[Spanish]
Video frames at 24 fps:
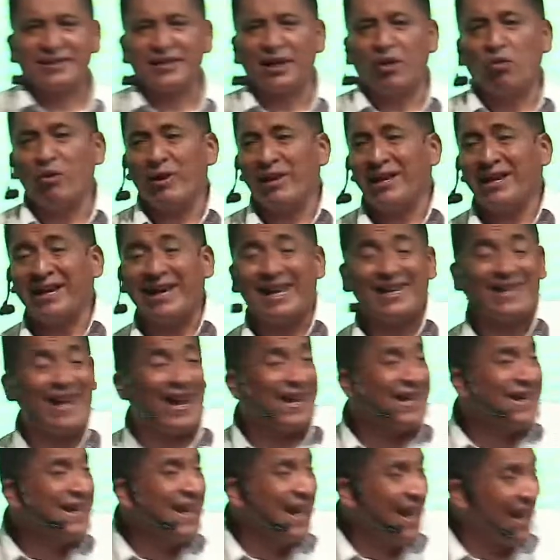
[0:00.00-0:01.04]
Recuerde que
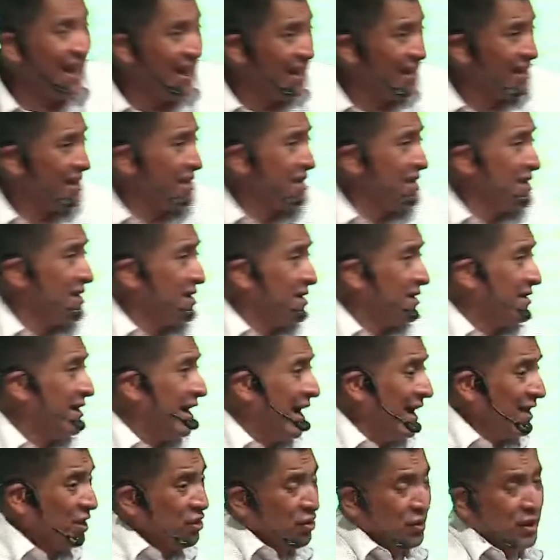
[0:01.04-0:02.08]
Daniel,
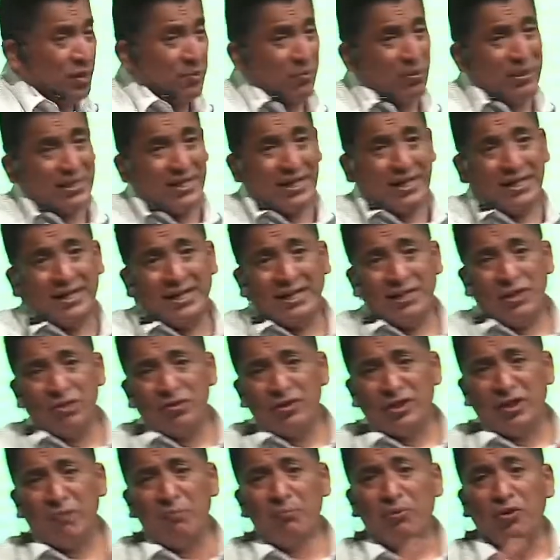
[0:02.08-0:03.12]
de hecho, después de, un
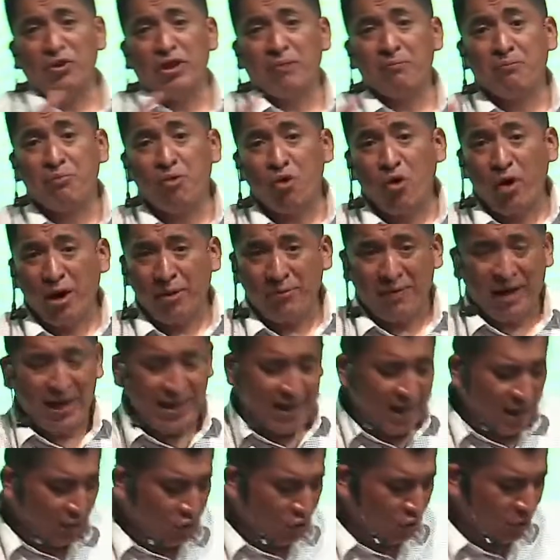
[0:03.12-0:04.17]
tiempo de prueba
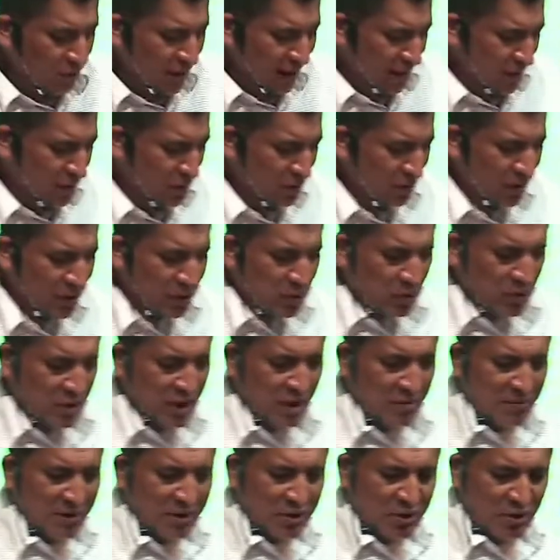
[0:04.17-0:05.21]
y el comienzo de su
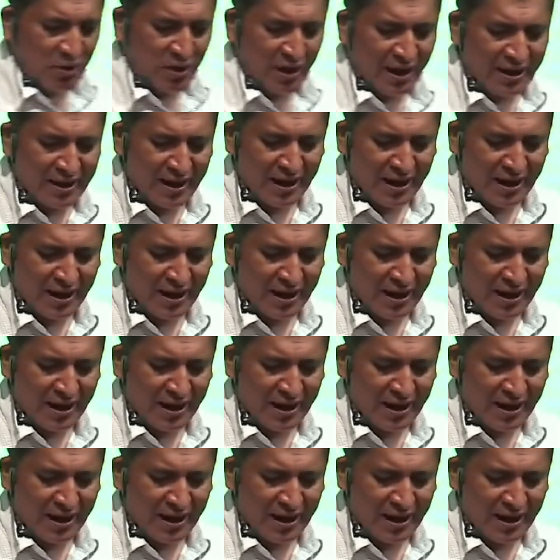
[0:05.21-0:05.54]
servicio en